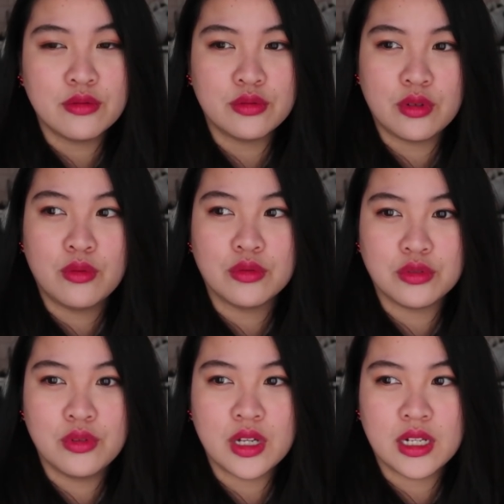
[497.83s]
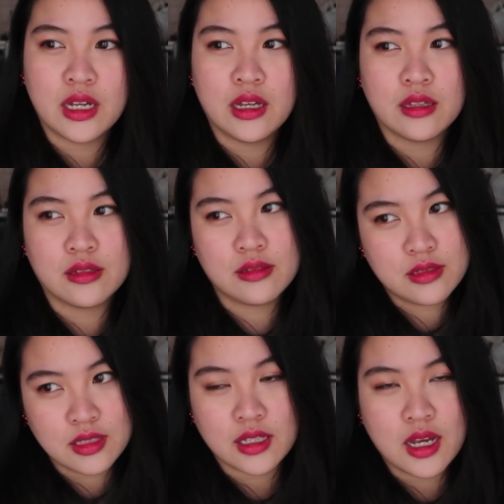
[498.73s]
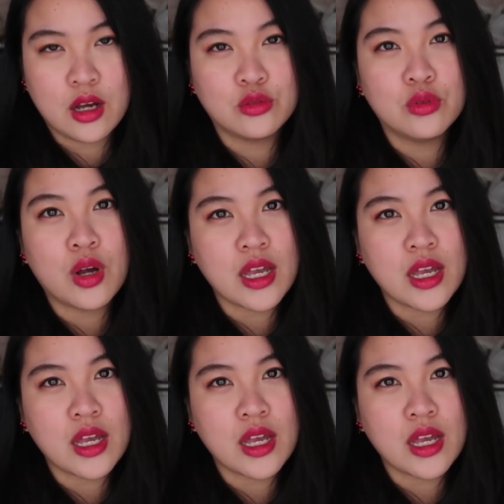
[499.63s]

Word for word: 所以我就会跟他警告说，